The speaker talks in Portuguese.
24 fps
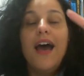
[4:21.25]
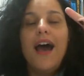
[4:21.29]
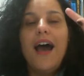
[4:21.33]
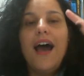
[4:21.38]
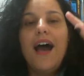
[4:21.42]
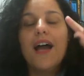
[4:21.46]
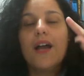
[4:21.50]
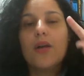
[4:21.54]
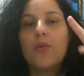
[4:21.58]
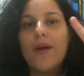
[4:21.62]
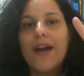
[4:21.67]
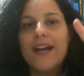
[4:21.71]

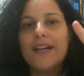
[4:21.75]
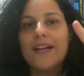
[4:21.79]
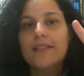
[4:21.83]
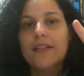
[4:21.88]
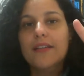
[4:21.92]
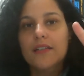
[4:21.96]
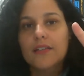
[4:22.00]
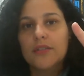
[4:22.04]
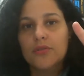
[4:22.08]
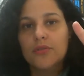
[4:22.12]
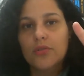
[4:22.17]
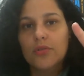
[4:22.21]

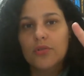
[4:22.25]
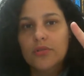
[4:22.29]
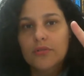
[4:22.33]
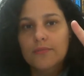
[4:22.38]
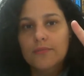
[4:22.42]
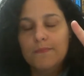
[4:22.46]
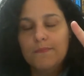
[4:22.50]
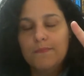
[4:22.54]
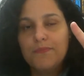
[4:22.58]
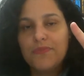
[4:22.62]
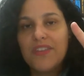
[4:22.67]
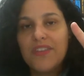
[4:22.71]
aguardando
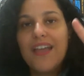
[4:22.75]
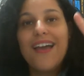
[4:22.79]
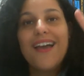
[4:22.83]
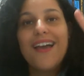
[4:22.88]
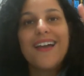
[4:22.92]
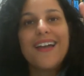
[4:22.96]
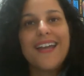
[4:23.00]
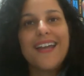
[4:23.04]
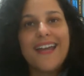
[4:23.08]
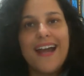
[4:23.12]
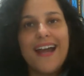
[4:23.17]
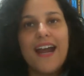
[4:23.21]

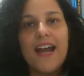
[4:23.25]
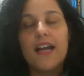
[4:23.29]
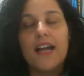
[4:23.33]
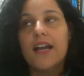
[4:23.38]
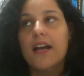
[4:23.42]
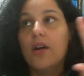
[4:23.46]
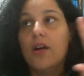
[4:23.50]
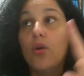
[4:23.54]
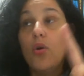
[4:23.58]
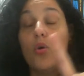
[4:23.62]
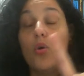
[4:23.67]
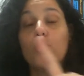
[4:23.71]

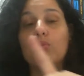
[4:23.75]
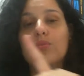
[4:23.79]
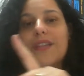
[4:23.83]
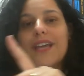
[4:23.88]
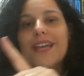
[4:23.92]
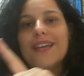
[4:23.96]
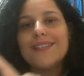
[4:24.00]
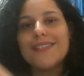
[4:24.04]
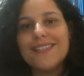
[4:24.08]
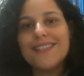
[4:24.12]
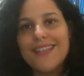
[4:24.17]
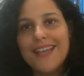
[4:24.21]
carga ou
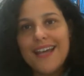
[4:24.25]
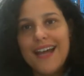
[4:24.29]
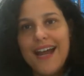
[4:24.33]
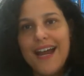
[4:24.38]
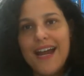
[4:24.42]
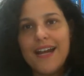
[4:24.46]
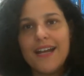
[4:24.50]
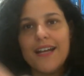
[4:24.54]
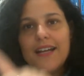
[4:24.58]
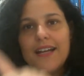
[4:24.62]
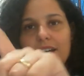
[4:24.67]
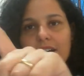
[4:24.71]

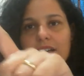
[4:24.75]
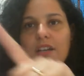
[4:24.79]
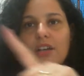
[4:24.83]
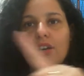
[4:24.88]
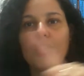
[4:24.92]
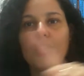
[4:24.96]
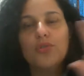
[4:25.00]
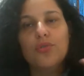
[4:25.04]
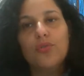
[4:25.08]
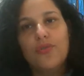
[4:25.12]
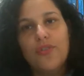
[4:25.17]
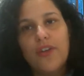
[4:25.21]
descarga
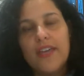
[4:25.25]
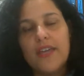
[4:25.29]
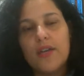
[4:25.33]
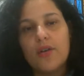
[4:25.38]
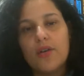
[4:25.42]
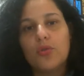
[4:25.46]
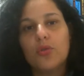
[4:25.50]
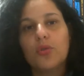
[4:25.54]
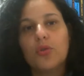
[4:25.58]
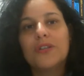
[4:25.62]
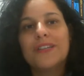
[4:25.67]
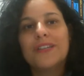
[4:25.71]
do
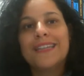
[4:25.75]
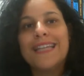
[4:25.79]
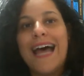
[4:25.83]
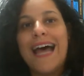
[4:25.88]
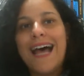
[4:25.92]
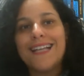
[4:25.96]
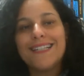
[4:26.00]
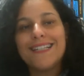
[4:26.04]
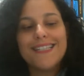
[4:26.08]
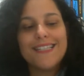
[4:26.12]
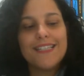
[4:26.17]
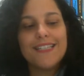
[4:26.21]
veículo
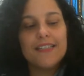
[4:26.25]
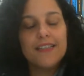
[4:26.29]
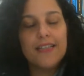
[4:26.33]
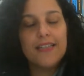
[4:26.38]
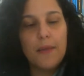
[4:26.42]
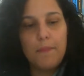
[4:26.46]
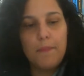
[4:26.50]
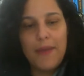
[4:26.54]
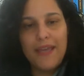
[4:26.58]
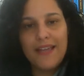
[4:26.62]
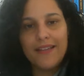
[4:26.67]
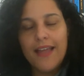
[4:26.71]
nas
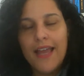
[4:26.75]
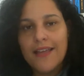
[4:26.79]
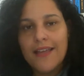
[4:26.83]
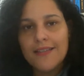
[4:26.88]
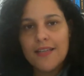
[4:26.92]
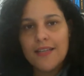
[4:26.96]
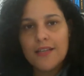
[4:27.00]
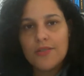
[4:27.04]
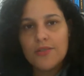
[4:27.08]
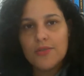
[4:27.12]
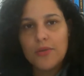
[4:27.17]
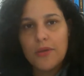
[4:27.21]

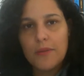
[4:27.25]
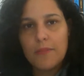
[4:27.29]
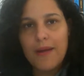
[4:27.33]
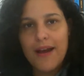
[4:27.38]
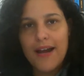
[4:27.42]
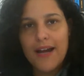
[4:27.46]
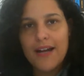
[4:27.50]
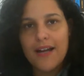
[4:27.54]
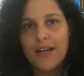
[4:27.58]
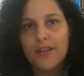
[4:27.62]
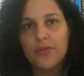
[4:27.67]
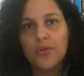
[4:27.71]
dependências do
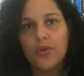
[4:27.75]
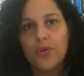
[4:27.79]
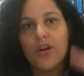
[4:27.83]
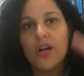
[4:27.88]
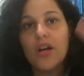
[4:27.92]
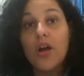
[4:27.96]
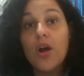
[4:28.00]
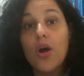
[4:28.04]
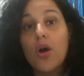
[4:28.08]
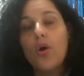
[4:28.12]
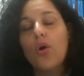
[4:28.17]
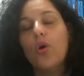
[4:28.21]
embarcador
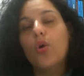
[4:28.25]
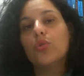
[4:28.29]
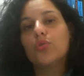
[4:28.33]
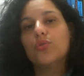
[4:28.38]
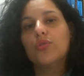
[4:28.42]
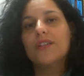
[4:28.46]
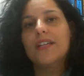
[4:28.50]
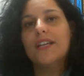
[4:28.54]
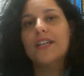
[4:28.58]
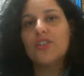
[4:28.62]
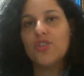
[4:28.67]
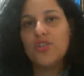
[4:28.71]
ou do
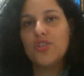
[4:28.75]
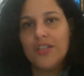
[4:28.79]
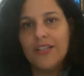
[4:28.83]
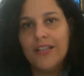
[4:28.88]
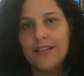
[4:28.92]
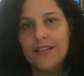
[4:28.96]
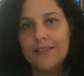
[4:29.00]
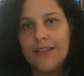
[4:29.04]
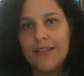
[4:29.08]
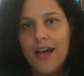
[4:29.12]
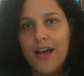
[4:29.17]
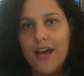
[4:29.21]

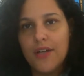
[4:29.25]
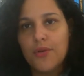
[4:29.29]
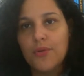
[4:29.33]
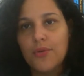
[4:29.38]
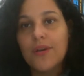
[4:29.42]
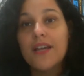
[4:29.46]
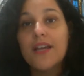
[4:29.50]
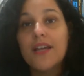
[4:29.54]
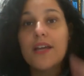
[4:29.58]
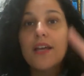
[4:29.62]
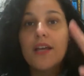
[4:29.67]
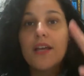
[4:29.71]
destinatário,
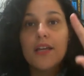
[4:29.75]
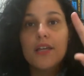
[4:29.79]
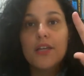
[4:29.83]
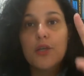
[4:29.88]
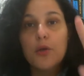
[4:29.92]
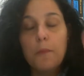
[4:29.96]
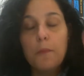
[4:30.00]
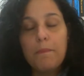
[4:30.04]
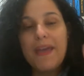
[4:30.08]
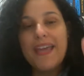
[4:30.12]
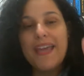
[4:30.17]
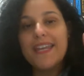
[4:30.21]
e
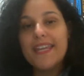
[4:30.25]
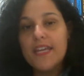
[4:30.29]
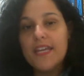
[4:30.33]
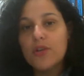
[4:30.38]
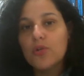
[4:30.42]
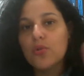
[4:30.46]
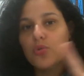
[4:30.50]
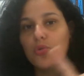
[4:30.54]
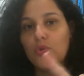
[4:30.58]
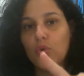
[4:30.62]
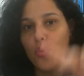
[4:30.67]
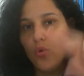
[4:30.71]
o
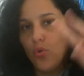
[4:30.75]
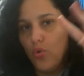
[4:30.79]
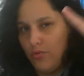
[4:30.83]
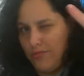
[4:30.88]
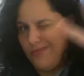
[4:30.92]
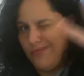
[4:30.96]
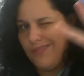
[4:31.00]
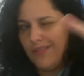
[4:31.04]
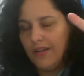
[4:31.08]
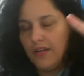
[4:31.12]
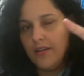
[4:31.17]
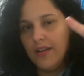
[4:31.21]
período
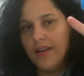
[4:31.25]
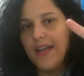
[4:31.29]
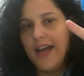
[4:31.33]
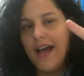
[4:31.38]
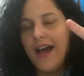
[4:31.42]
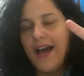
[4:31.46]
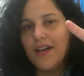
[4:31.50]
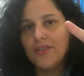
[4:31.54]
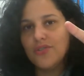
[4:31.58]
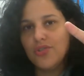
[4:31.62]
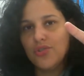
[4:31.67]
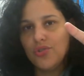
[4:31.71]

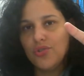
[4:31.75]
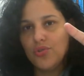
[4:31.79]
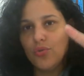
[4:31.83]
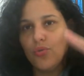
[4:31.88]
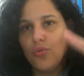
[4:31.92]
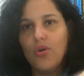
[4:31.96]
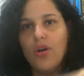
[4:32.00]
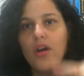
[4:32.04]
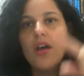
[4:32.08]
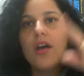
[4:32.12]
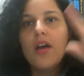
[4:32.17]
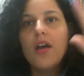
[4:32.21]

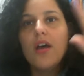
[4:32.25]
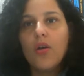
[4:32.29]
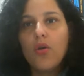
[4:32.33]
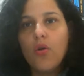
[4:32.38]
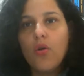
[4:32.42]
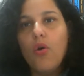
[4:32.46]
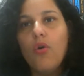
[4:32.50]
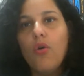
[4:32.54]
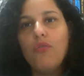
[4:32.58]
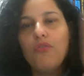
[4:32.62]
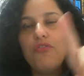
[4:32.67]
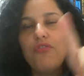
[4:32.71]
gasto
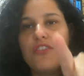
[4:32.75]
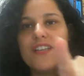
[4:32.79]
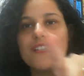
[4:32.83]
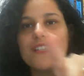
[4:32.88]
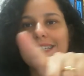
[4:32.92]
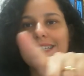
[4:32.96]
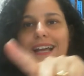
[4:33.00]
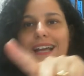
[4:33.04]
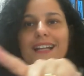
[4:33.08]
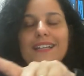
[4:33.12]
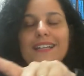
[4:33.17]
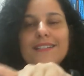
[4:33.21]
com
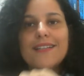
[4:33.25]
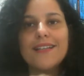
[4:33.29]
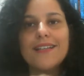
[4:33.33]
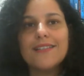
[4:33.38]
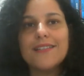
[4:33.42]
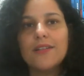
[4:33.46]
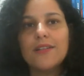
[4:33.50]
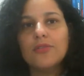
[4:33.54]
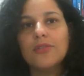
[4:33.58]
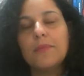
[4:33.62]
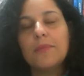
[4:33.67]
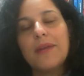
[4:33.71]

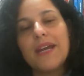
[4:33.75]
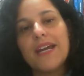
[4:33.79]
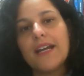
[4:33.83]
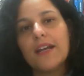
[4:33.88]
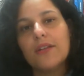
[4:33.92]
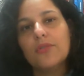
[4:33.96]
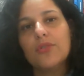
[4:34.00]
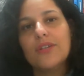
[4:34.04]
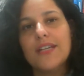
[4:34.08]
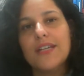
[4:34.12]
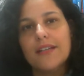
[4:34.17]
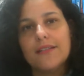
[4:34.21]
fiscalização da
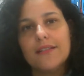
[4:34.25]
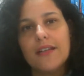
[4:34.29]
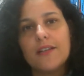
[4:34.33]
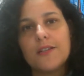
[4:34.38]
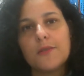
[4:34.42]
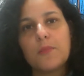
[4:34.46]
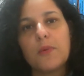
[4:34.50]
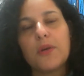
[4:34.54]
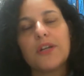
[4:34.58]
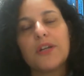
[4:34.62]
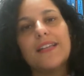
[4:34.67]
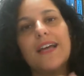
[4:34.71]
mercadoria
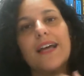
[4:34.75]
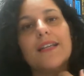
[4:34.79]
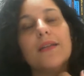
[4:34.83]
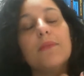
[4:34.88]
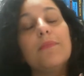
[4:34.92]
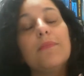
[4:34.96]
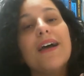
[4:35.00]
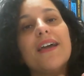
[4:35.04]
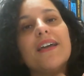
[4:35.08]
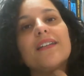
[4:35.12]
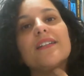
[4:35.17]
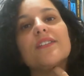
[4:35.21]
transportada em
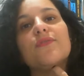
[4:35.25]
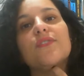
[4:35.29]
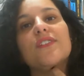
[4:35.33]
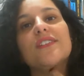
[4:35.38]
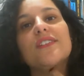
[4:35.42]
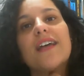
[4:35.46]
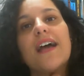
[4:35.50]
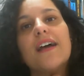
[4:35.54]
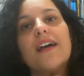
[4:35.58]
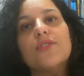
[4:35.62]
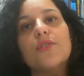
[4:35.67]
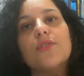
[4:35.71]
barreiras
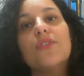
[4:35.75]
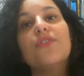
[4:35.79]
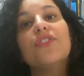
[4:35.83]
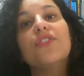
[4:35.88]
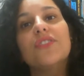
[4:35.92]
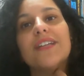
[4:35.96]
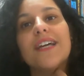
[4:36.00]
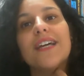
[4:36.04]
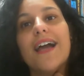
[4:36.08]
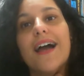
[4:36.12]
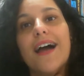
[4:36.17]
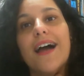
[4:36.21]
fiscais ou
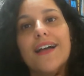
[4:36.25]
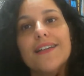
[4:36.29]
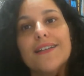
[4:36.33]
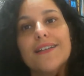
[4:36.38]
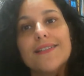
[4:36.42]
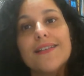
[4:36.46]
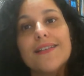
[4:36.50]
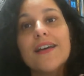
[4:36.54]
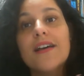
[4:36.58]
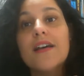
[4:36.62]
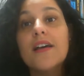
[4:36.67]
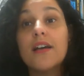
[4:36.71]

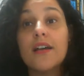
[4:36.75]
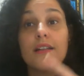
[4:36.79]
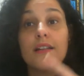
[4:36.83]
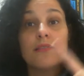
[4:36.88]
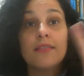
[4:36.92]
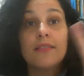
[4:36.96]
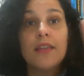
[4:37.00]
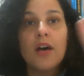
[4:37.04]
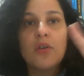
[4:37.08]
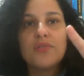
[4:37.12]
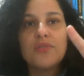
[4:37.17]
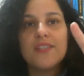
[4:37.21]
alfandegárias,
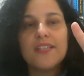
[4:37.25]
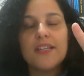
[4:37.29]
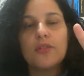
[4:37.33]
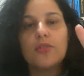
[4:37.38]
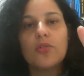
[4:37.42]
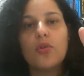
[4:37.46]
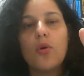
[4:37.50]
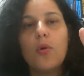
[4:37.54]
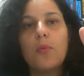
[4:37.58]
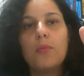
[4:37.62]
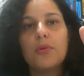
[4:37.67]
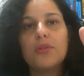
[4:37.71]
não sendo
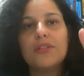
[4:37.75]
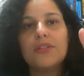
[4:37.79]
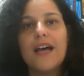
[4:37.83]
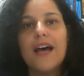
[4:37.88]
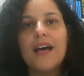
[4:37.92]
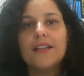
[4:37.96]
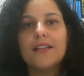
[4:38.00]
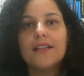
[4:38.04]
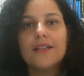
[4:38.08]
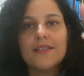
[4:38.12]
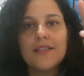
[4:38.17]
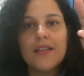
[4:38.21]

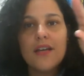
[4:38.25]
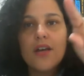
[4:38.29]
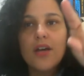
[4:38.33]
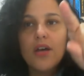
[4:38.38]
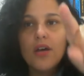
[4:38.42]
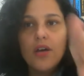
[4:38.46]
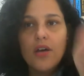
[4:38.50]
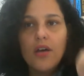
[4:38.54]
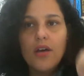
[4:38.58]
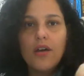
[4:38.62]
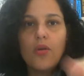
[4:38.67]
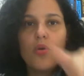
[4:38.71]
computadas
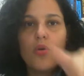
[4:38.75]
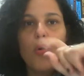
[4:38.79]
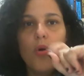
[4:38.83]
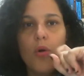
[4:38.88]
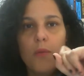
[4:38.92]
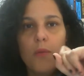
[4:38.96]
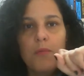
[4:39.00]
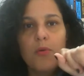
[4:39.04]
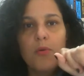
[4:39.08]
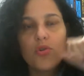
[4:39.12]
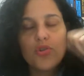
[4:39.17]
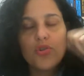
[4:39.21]

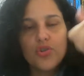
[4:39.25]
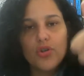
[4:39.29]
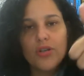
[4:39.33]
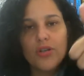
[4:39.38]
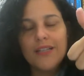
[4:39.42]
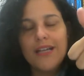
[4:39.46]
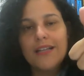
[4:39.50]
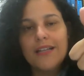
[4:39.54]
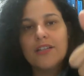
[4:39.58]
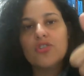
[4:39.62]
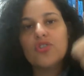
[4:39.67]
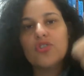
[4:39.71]
como
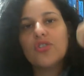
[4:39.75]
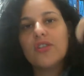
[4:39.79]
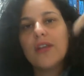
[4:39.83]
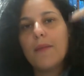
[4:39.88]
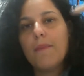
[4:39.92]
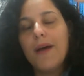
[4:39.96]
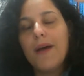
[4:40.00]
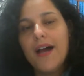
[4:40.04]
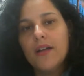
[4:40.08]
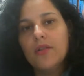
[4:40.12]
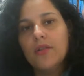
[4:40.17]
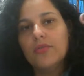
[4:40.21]
jornada de
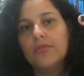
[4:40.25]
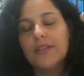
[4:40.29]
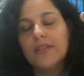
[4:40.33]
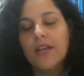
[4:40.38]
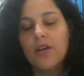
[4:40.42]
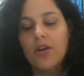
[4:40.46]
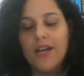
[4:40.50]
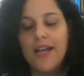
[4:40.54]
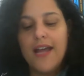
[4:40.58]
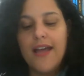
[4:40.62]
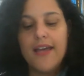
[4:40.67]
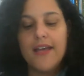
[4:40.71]
trabalho nem
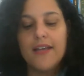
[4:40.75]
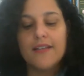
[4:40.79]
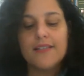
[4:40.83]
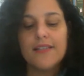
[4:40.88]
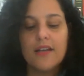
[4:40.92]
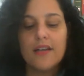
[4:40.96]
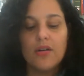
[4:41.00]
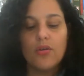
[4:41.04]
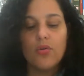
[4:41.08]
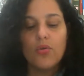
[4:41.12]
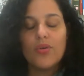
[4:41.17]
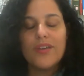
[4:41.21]
hora
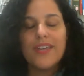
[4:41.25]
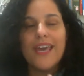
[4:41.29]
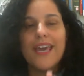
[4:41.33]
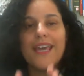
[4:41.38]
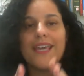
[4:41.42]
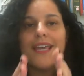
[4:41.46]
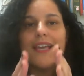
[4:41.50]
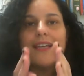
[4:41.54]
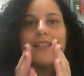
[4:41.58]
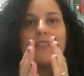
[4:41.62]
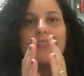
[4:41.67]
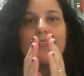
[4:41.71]
extra. O que,
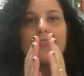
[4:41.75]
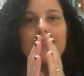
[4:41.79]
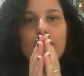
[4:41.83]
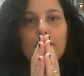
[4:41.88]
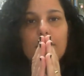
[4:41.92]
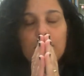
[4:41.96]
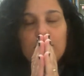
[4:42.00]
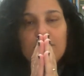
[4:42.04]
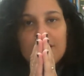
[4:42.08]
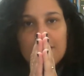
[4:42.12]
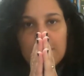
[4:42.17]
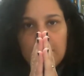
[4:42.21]
que é esse
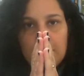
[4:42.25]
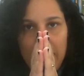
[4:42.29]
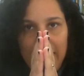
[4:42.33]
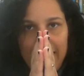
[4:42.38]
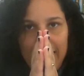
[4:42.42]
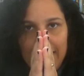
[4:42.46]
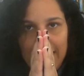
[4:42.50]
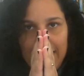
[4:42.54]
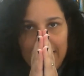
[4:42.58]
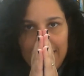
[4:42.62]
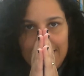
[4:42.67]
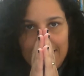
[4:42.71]
tempo de
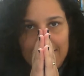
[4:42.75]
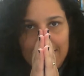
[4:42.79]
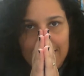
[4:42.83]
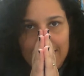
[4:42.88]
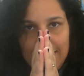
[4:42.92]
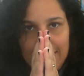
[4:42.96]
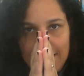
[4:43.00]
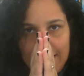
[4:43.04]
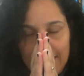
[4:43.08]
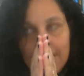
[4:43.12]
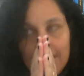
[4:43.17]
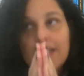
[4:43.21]
espera,
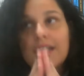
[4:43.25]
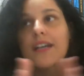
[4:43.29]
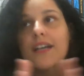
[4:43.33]
caceta?